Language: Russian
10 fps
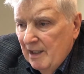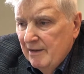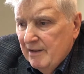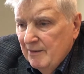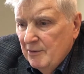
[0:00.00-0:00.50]

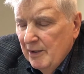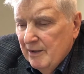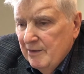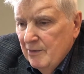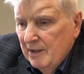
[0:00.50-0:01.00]
Галицкого
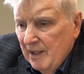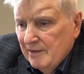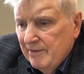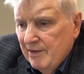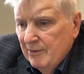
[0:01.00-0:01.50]
воинского
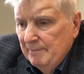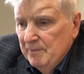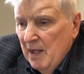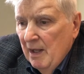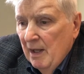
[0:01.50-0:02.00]
княжества,
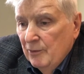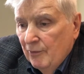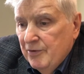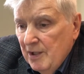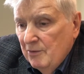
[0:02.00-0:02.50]
ну,
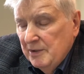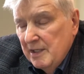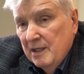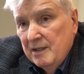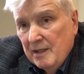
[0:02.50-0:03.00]
в силу вот
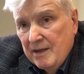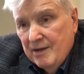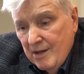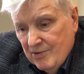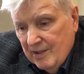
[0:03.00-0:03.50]
этих
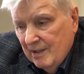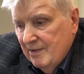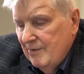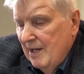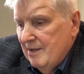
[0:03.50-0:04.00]
династических
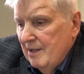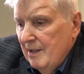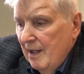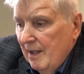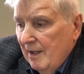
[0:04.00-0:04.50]

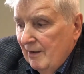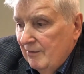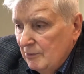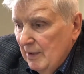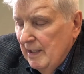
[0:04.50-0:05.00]
связей,
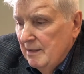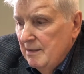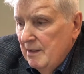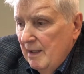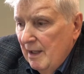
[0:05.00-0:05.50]

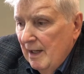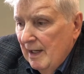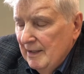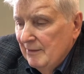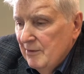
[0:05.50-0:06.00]
Волынь,
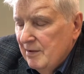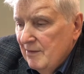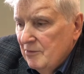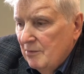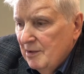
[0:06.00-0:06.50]
она в
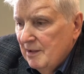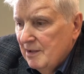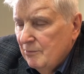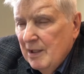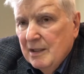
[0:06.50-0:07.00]
основном
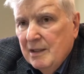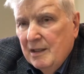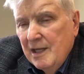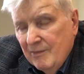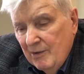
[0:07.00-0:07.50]
отошла к
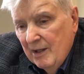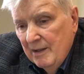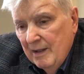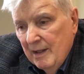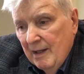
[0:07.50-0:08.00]
Литве,
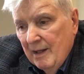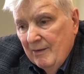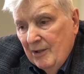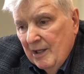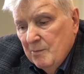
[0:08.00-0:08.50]

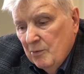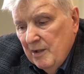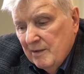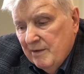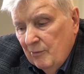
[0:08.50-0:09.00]
Великому
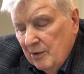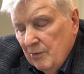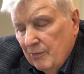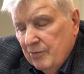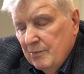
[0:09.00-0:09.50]
княжеству
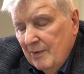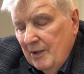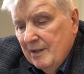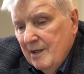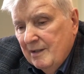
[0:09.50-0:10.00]
Литовскому. А
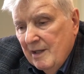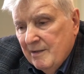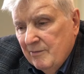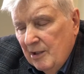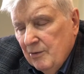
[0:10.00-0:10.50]
Великое
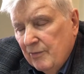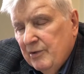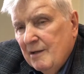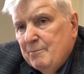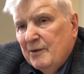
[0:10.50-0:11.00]
княжество
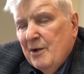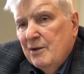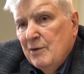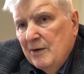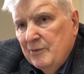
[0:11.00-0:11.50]
Литовское – это
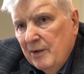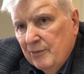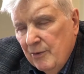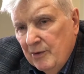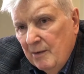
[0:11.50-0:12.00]
православное в
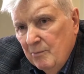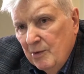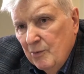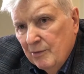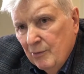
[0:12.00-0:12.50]
то время
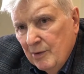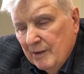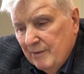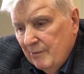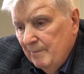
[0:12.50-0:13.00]
было
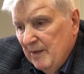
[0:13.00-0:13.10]
государством.